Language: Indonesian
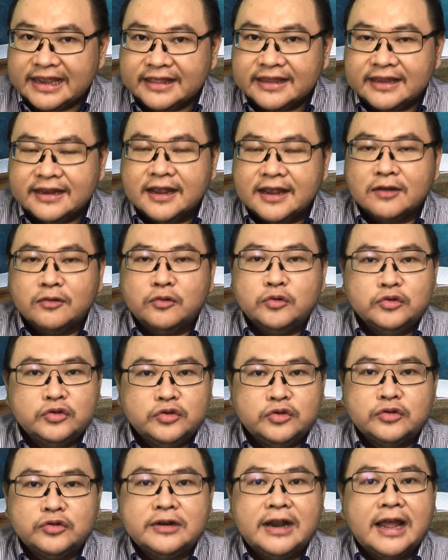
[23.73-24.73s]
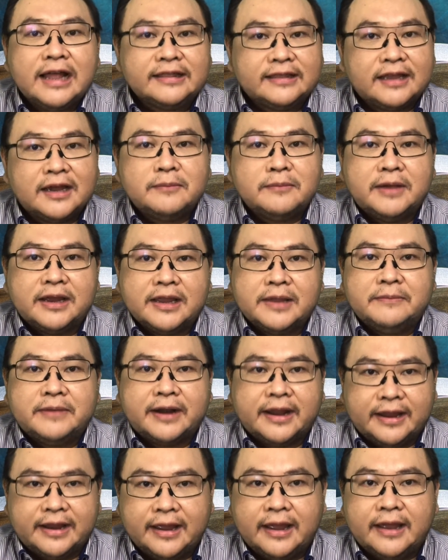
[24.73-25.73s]
tidak kunjung datang bagi
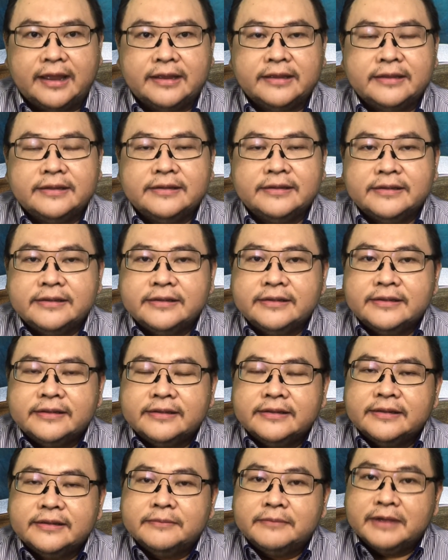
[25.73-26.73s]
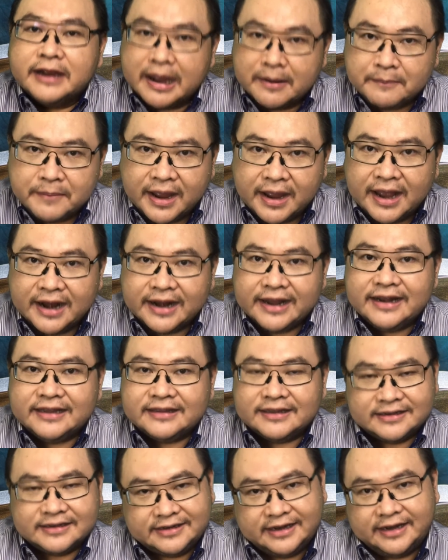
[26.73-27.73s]
mereka. Mengapa hal ini
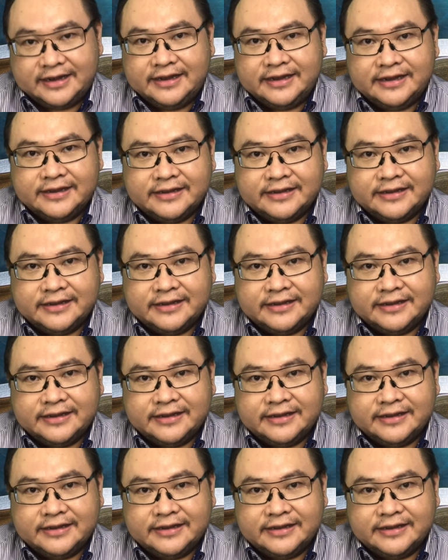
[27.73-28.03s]
terjadi?